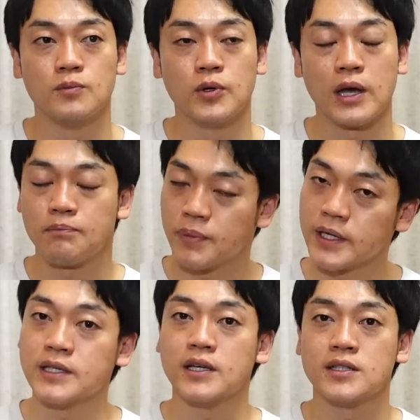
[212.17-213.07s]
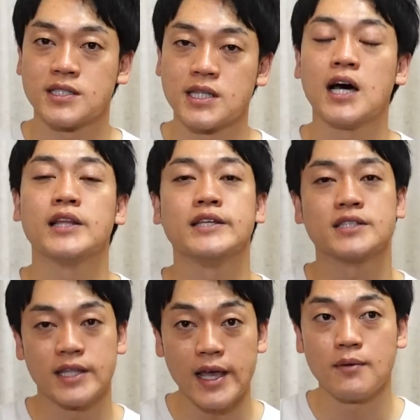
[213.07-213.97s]
もうやっぱりスターで
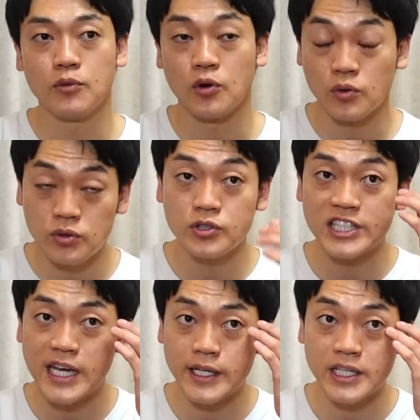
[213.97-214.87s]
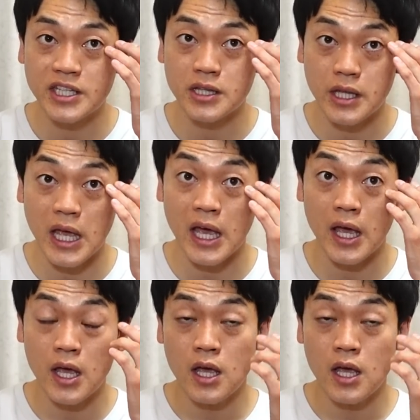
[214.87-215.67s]
すねもう本当にやりきって